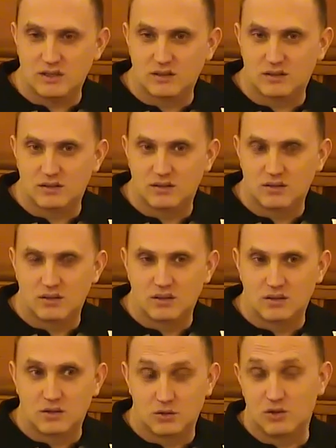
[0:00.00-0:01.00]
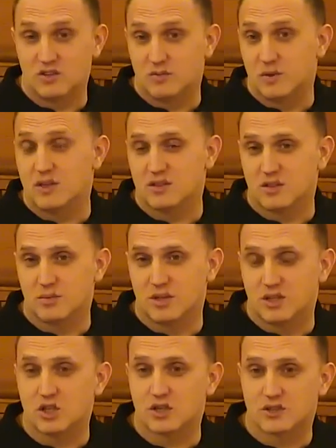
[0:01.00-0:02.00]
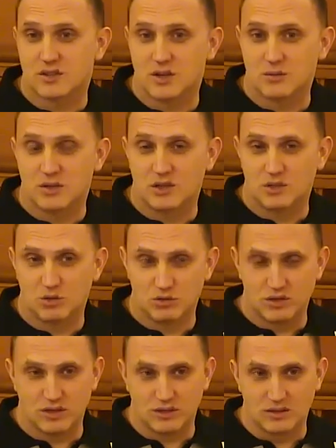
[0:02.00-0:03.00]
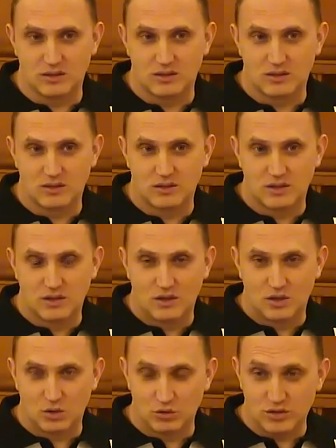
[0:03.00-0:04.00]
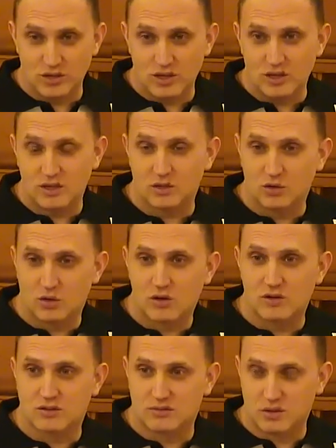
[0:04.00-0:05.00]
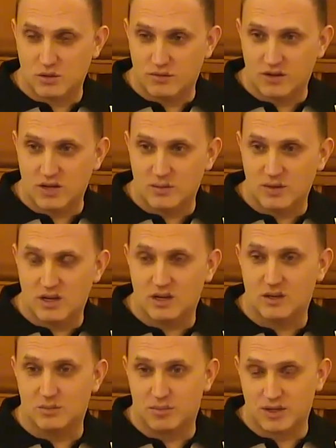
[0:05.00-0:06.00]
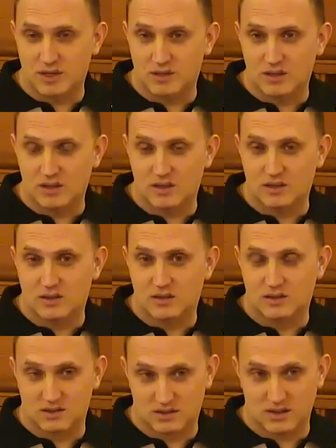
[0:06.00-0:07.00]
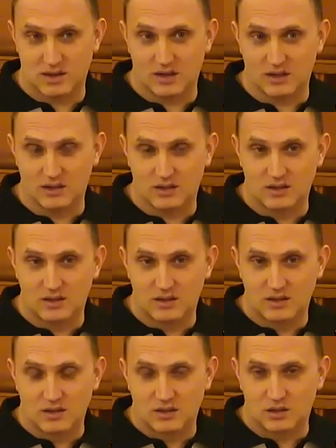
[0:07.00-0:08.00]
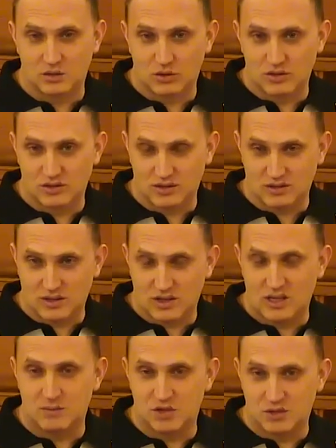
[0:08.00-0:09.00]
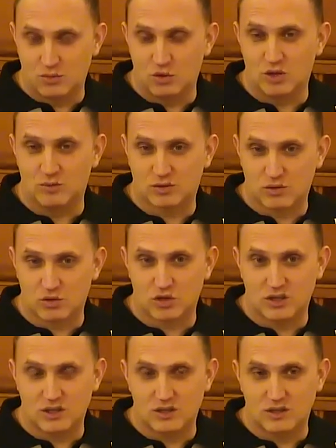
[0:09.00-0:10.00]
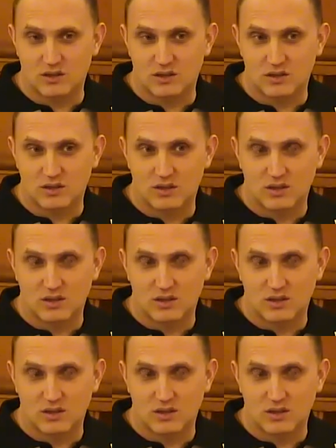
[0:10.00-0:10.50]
взялись, то это, в принципе, те же самые иудеи. Иудеи, которые в свое время предали царя, которые сказали, мы не будем служить,